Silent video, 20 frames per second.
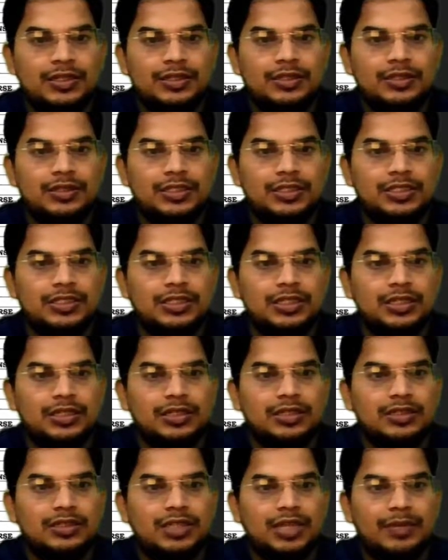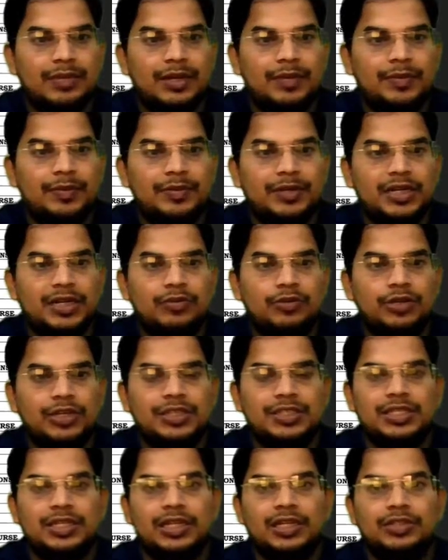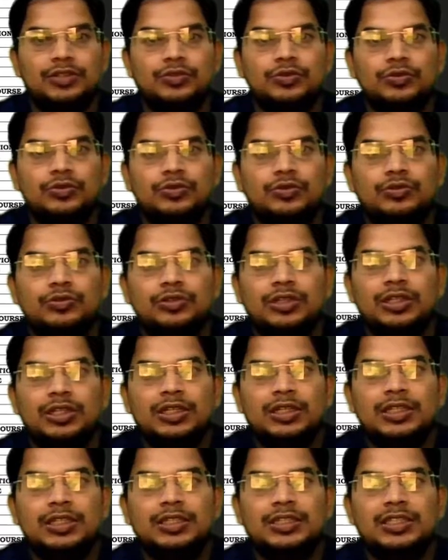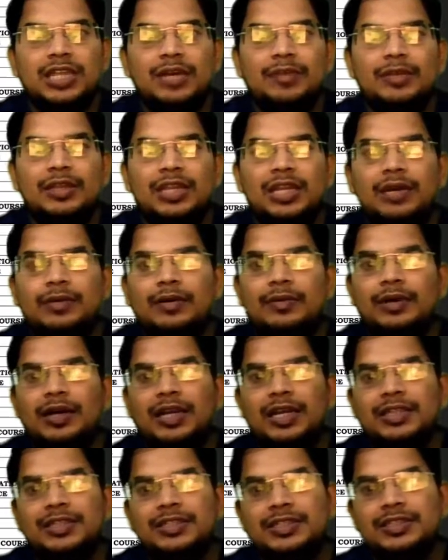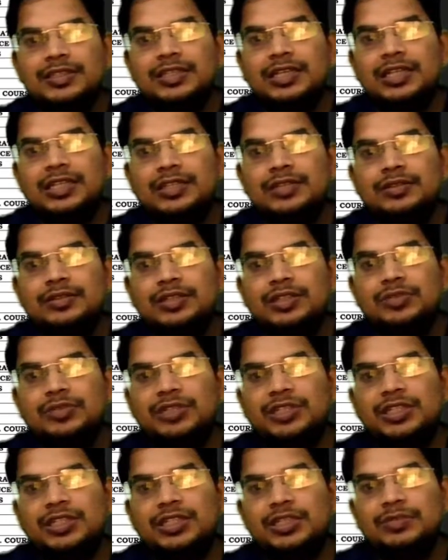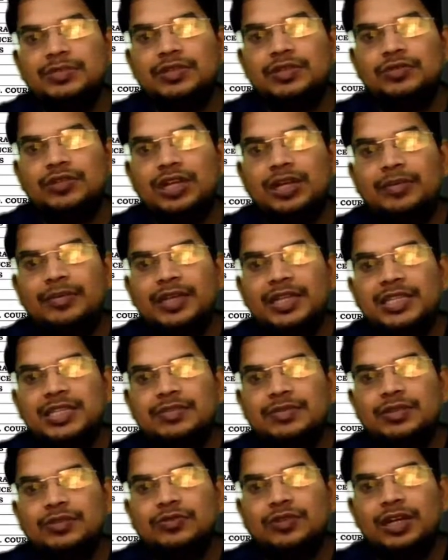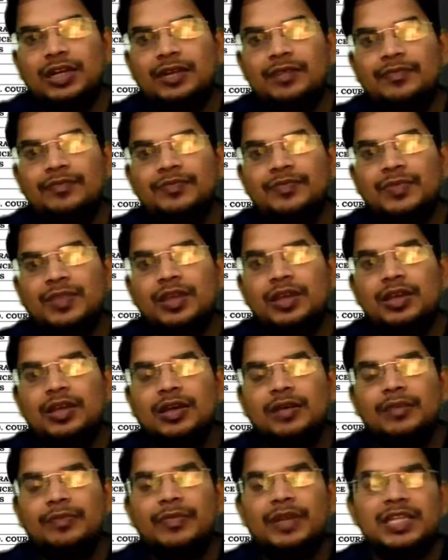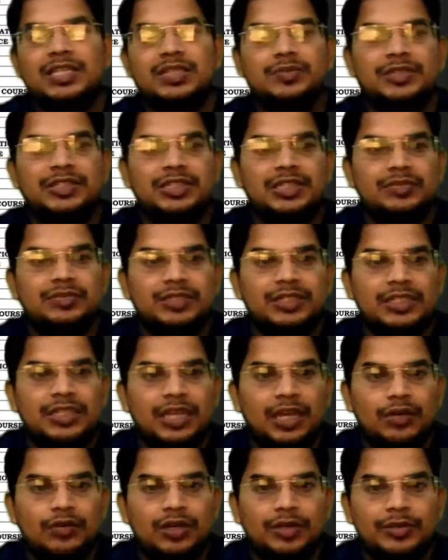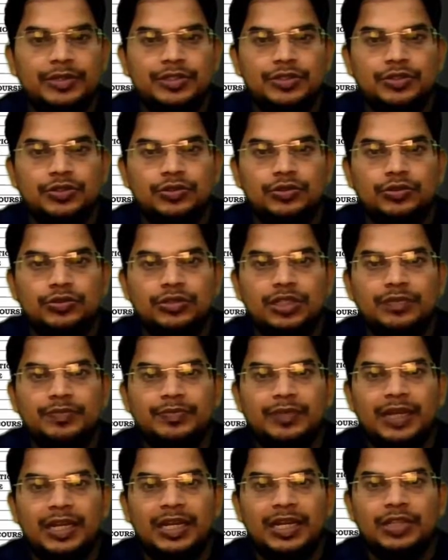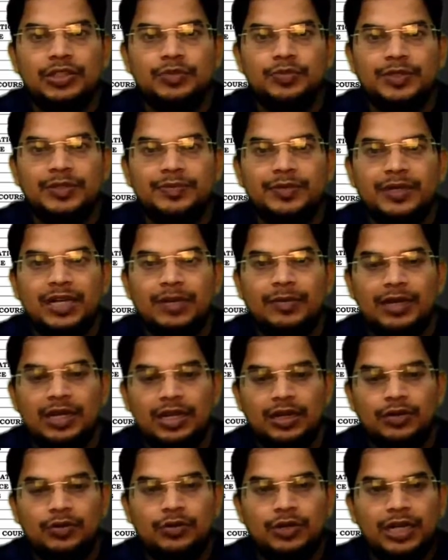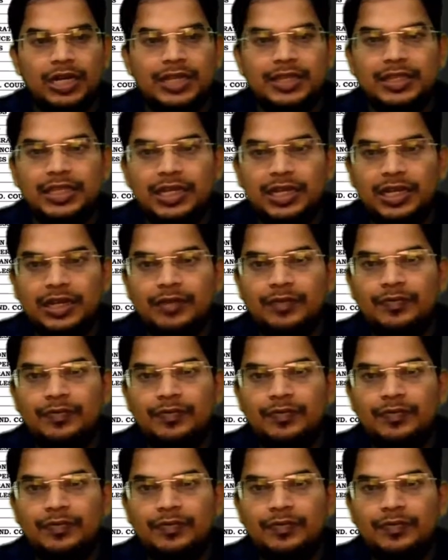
दिस थिंग ये हमारा पेपर कब हो गया सेकेंड जून को इसका मतलब हमारा चेंजमेंट किस में हुआ है मैथ्स में हुआ है मेंस में चेंजमेंट क्या हुआ है बच्चों कि पहले जो पेपर हमारा हो रहा था